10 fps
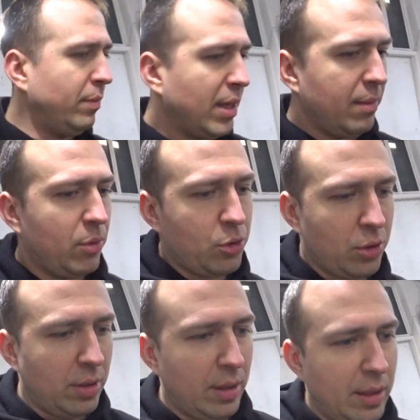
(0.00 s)
miałem do
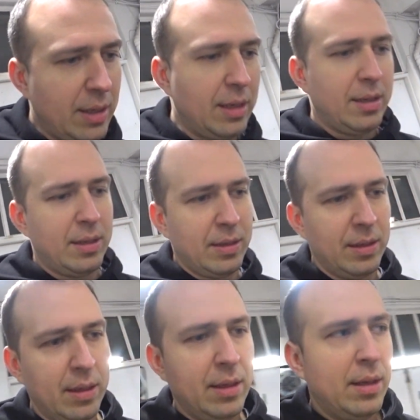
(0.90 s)
czynienia,
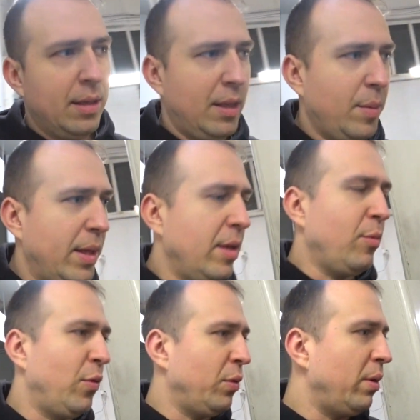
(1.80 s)
nie będę
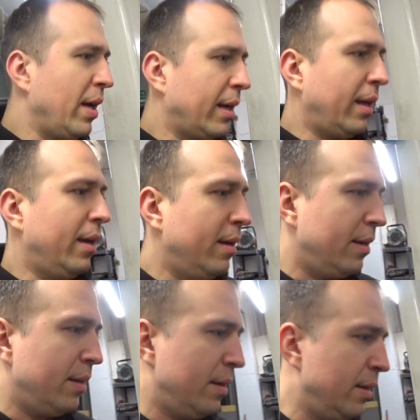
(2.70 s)
mówił jakie,
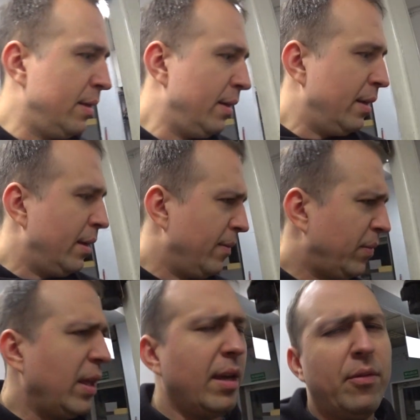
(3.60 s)

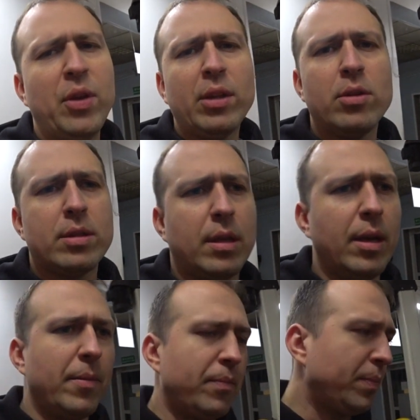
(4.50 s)
nie,
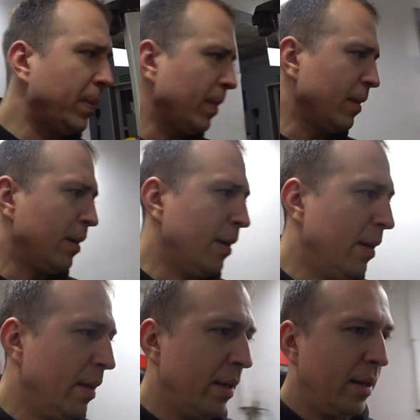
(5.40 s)
fiatowskie.
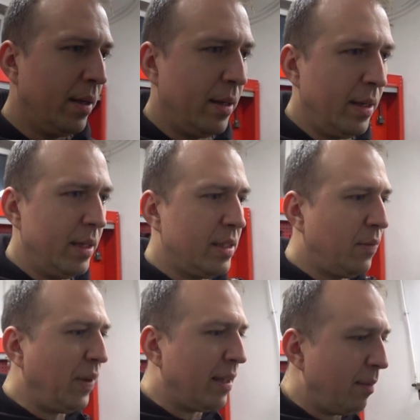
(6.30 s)
E, z
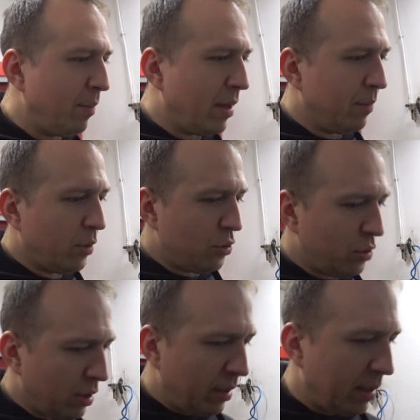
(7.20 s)
Fiatem miałem do
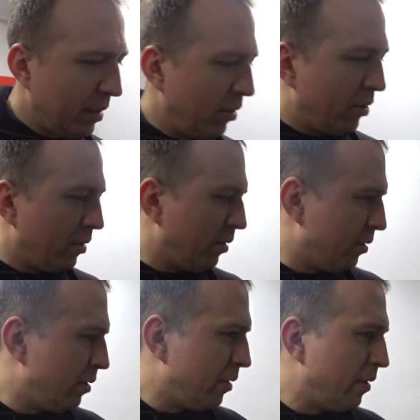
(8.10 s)
czynienia, no to
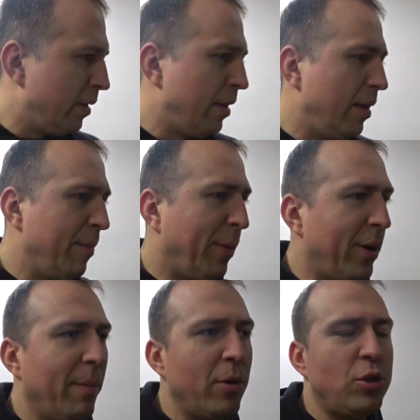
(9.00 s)
po
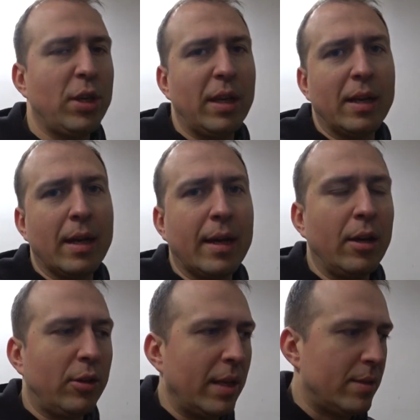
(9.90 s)
remoncie kilka
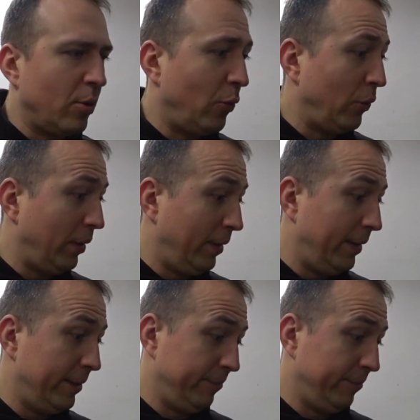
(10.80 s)
KJS-ów i